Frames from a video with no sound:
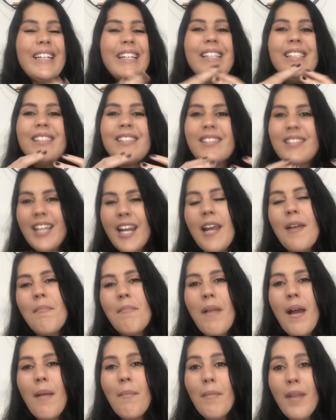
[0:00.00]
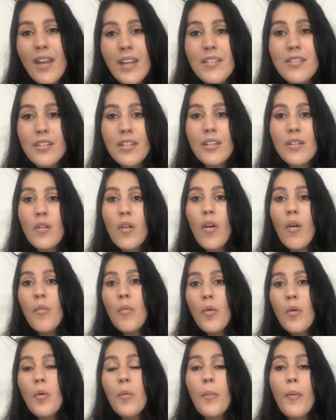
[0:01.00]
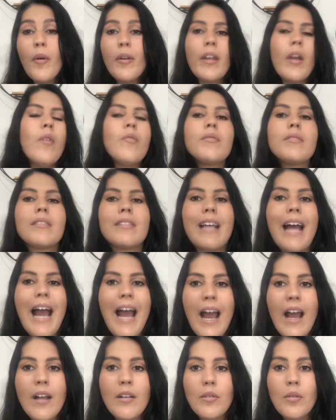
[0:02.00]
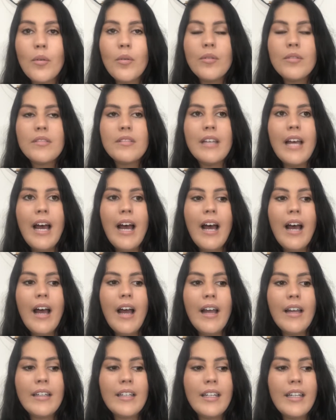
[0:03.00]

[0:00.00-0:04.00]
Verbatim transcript: extremamente incomum porque os gatos ah,